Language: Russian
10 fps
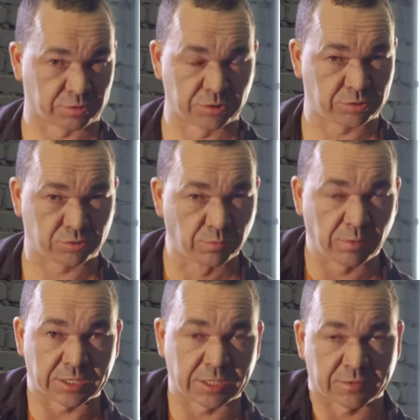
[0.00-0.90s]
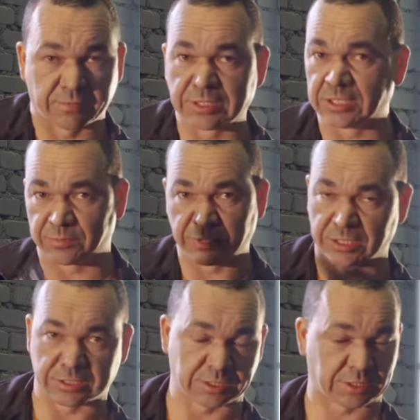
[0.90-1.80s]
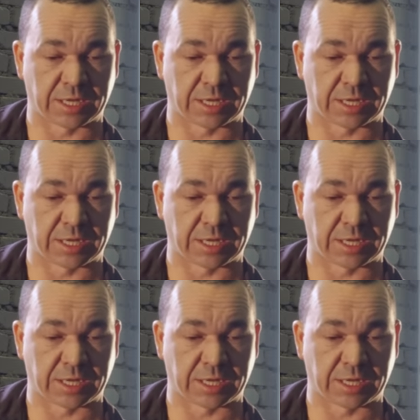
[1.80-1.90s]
То есть сумма от этого не изменится.